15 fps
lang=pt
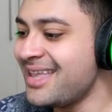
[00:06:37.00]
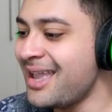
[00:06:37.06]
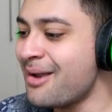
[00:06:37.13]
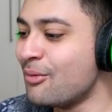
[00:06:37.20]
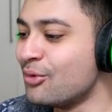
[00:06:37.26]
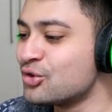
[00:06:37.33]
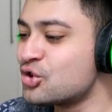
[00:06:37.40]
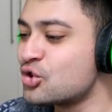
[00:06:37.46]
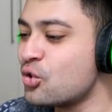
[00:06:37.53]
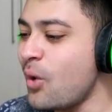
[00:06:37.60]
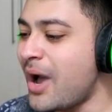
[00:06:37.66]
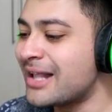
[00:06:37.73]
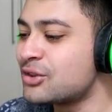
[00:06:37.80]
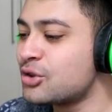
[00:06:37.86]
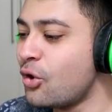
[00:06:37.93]
temos
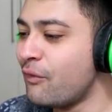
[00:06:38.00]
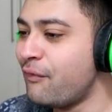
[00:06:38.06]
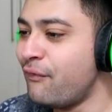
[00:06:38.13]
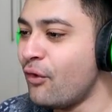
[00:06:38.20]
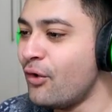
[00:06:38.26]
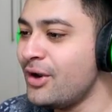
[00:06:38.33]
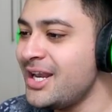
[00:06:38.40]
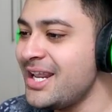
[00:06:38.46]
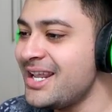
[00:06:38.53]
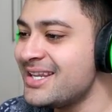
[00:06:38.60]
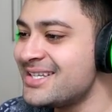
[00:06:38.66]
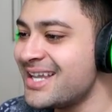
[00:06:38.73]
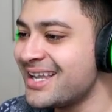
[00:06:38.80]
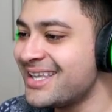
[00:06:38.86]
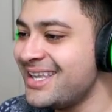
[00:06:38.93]
quatro
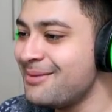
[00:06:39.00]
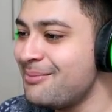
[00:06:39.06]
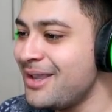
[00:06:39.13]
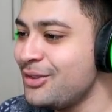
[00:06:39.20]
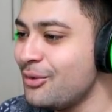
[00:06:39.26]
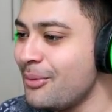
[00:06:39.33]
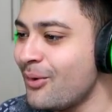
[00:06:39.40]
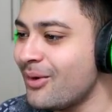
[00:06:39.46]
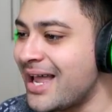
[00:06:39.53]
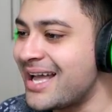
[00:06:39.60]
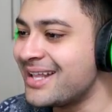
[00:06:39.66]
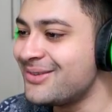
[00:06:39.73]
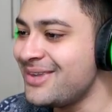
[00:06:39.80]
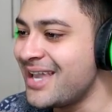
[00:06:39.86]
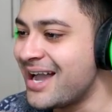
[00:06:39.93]
funis aqui bem do meu
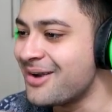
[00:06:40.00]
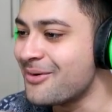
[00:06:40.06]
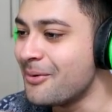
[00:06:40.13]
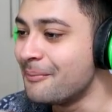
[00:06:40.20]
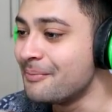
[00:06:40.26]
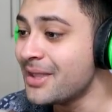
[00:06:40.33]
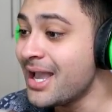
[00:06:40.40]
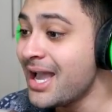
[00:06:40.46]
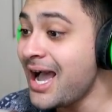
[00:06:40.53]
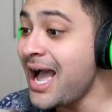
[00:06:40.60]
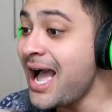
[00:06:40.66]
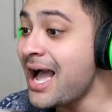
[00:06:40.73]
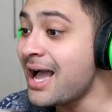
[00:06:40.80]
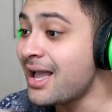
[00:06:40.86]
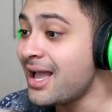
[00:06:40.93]
lado, Iago.
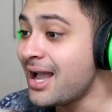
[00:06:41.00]
Ah,